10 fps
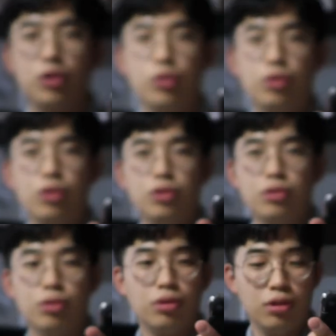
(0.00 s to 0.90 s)

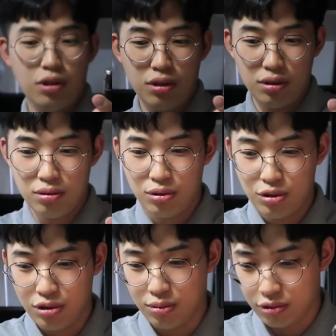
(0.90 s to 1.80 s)
연결을 어떻게 해야 되는
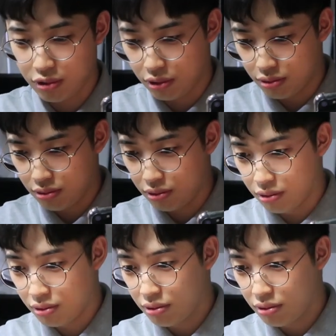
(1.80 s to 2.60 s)
건지도 모르겠고